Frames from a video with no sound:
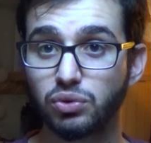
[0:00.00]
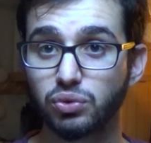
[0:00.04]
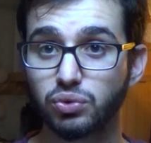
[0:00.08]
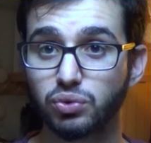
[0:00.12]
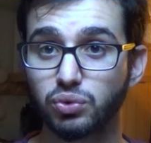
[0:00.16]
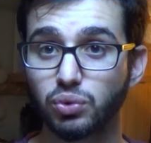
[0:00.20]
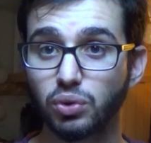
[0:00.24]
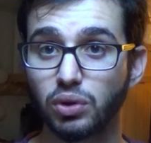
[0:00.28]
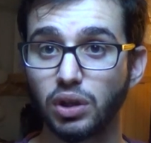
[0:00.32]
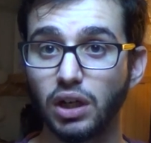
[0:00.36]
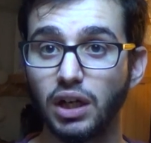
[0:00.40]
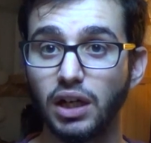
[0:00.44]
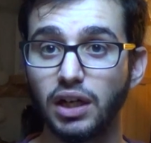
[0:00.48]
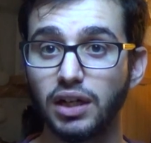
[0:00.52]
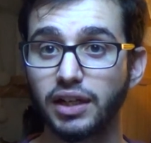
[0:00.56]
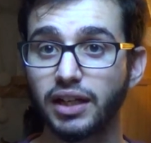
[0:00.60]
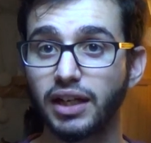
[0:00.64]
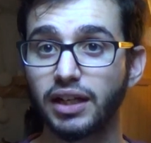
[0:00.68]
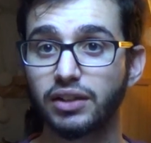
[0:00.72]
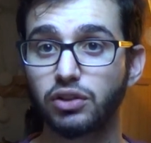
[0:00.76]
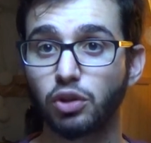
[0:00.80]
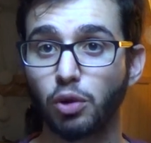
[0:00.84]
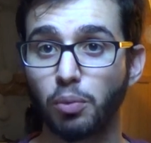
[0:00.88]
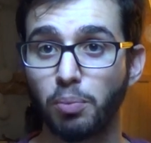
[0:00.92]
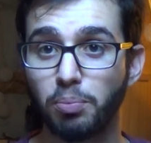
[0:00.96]
toujours,
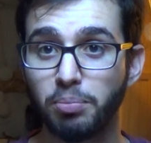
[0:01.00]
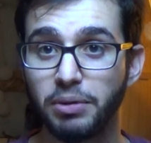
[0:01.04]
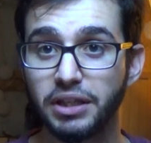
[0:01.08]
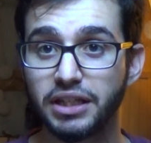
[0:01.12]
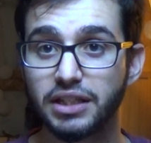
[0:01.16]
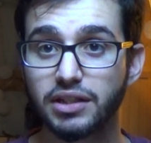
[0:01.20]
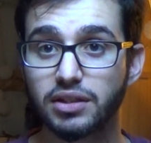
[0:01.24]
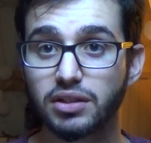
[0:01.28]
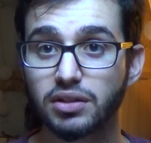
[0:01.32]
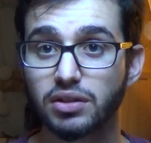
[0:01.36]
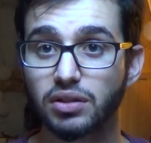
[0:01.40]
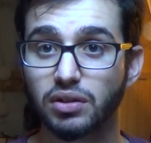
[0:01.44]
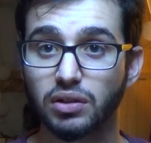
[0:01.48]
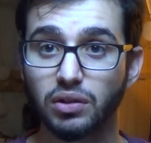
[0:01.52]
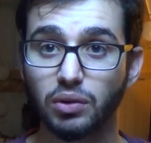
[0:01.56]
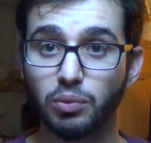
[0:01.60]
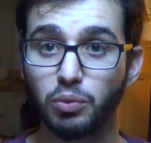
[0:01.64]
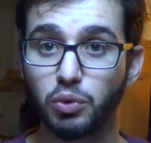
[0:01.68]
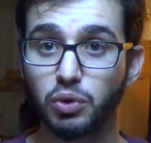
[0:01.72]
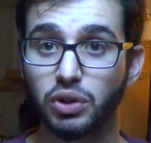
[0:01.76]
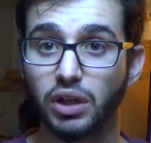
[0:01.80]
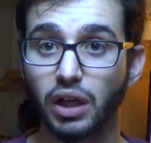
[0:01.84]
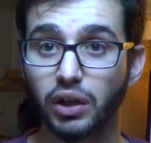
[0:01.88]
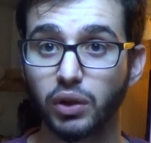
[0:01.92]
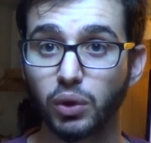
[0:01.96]
quatre pics au
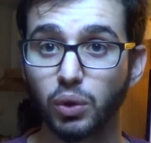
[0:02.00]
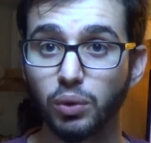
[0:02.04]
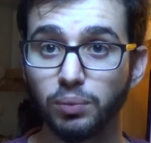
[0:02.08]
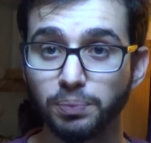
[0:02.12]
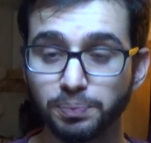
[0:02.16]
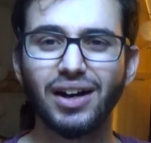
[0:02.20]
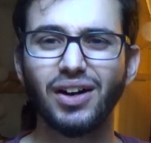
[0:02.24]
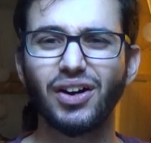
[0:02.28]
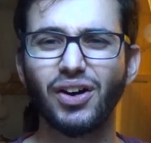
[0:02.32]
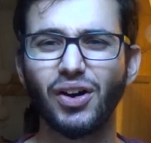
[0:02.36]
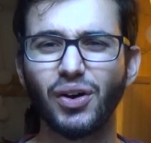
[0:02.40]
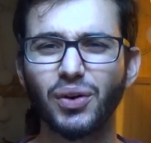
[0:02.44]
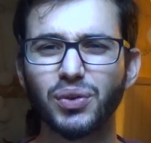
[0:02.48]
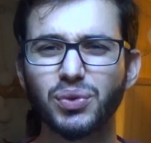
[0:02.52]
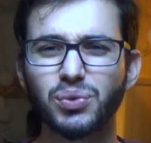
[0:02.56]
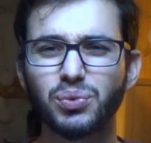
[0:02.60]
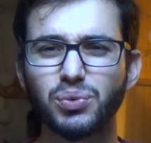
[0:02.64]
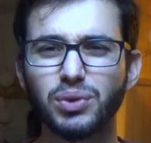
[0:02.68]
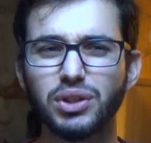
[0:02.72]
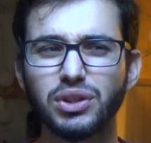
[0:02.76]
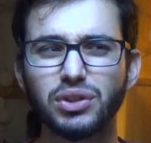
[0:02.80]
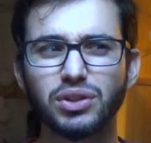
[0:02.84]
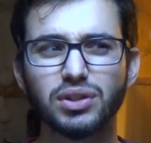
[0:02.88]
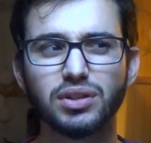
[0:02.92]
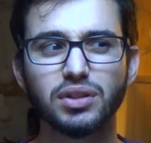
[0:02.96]
bout de la queue
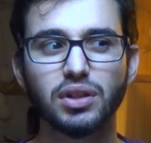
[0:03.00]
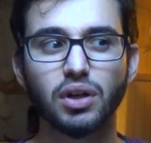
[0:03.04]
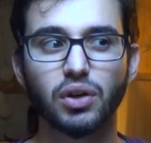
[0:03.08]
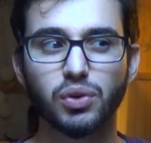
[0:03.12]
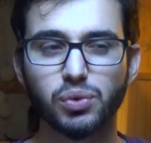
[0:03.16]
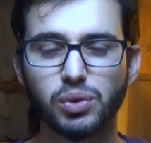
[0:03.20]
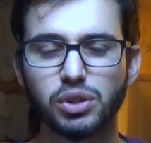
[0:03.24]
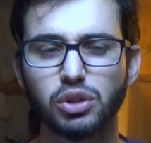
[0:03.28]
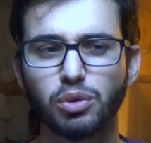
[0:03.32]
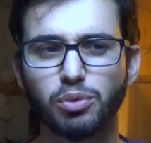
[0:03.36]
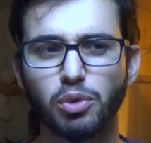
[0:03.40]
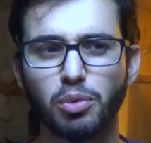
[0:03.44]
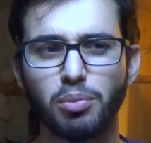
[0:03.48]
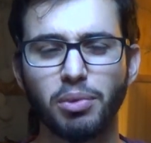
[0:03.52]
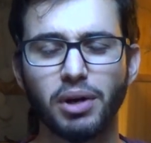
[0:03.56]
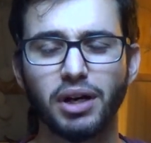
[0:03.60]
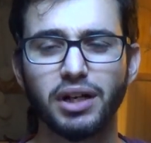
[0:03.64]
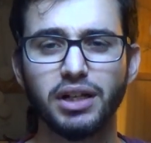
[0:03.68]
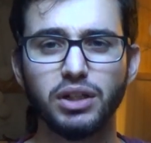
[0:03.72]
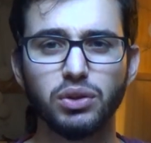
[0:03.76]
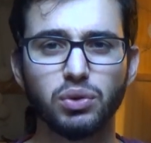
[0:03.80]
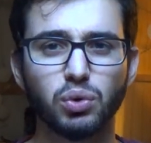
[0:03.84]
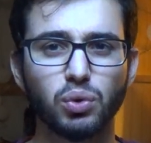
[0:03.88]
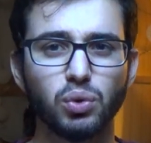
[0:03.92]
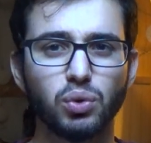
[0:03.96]
Ensuite, ensuite, on peut
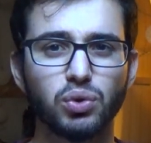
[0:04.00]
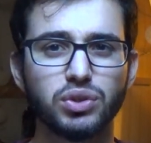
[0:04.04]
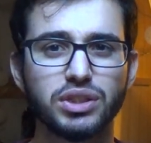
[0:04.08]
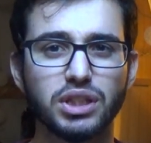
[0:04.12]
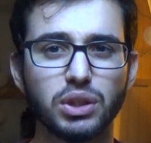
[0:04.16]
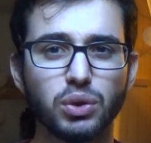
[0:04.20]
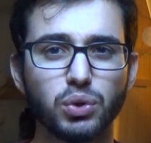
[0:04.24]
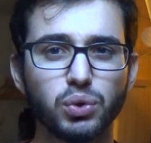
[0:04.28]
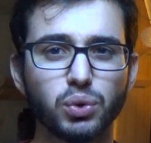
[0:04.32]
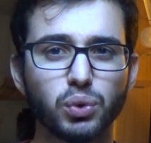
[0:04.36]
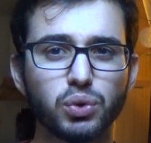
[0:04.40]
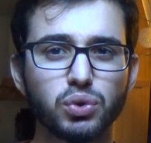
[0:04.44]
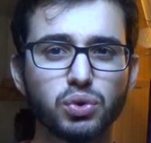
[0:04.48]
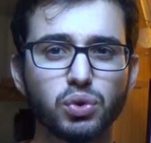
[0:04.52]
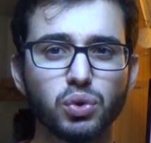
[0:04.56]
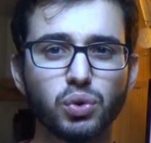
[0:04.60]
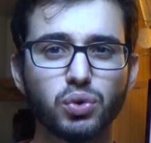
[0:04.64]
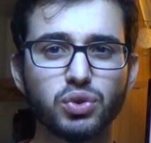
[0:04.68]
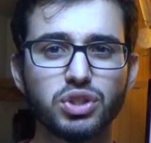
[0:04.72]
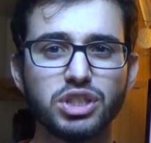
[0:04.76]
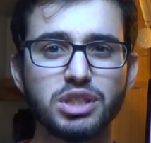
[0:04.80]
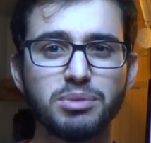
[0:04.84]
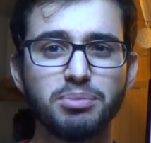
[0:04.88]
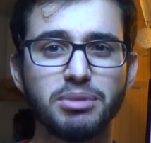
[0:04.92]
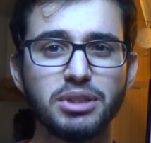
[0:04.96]
parler de Stegodrus
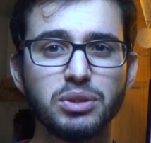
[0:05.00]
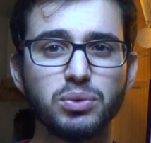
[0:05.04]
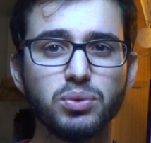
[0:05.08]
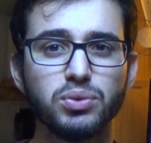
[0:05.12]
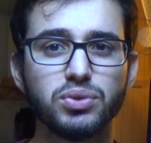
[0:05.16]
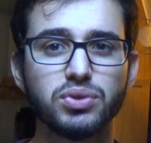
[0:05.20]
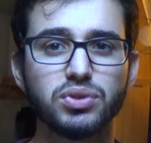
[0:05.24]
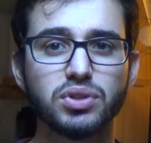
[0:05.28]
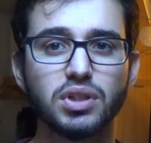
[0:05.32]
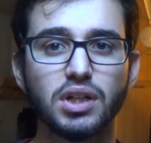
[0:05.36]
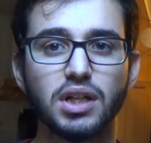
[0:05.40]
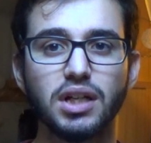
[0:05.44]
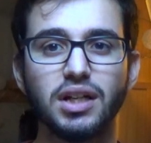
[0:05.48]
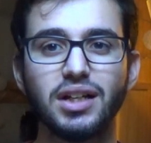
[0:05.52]
longispinus.